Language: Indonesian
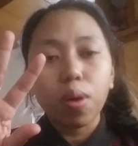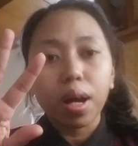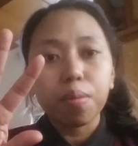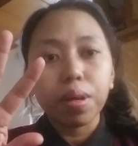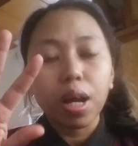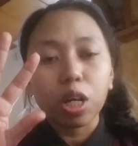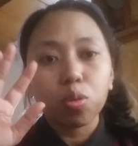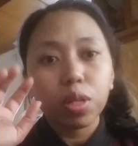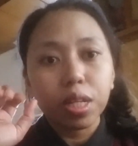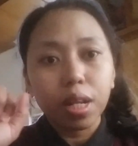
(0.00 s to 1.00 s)
dua kali bikang
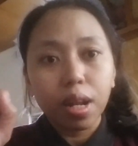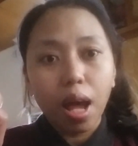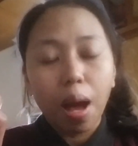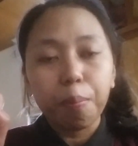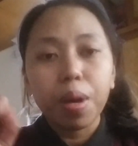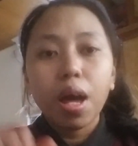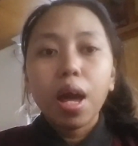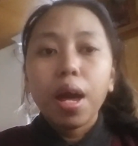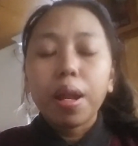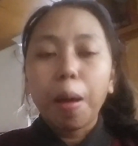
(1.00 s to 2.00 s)
itu jadi enam.
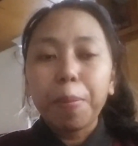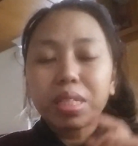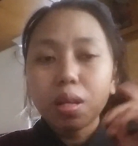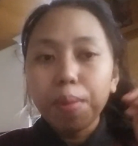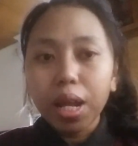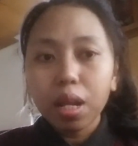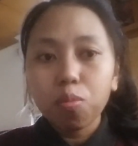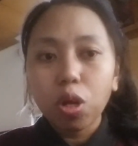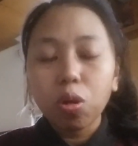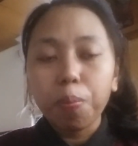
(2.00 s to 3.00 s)
Nah, pas kemarin
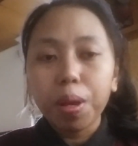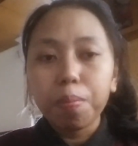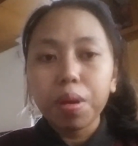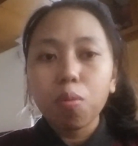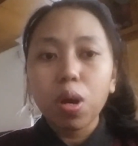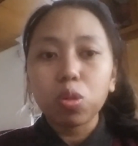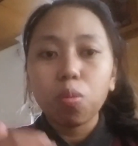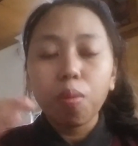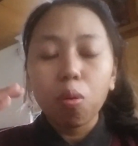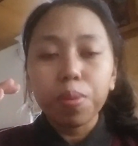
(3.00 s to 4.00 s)
bulan November waktu
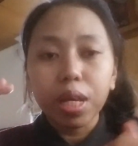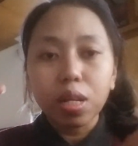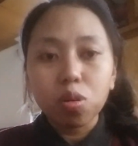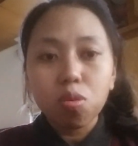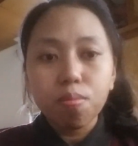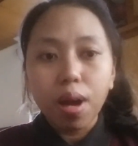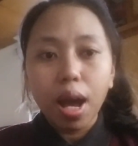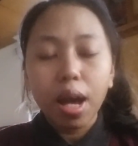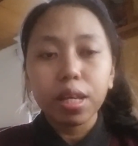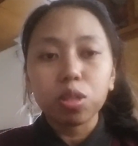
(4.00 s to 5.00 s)
mau bikin
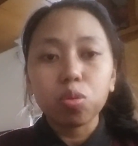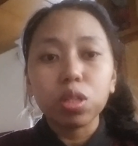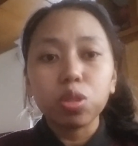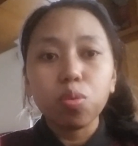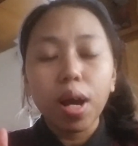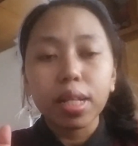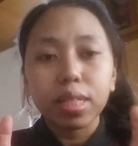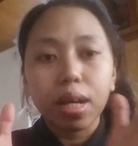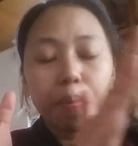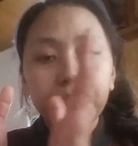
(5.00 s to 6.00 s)
rumah itu dijual
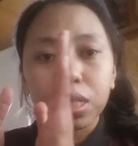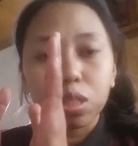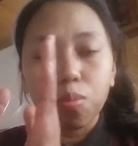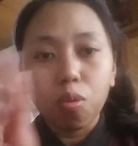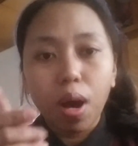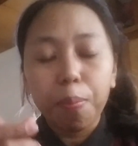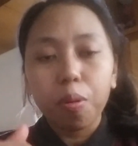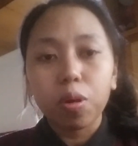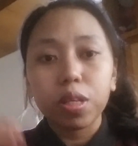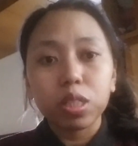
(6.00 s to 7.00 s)
si kambing semua,
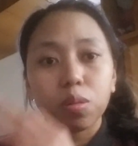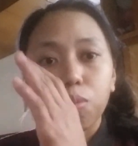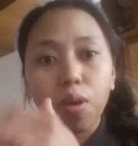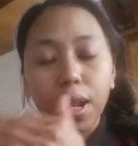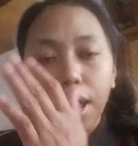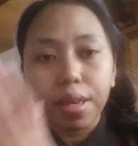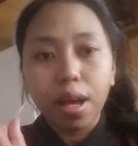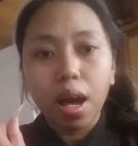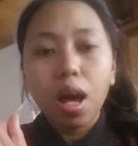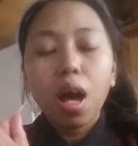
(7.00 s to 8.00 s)
pokoknya semua lah
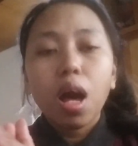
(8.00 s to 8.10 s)
ya